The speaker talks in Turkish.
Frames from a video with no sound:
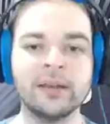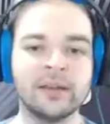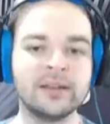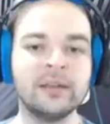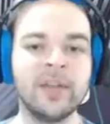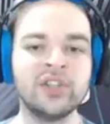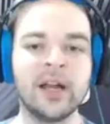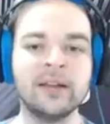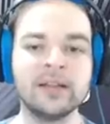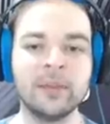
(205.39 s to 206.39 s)
Nasıl
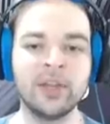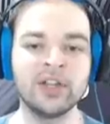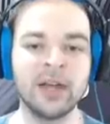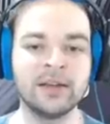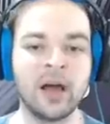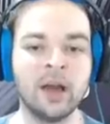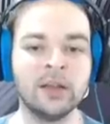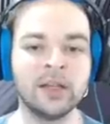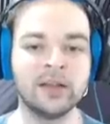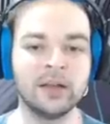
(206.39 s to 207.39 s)
becerdiyse becerdi
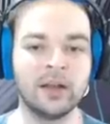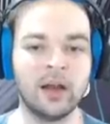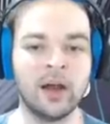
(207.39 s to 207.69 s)
anladı.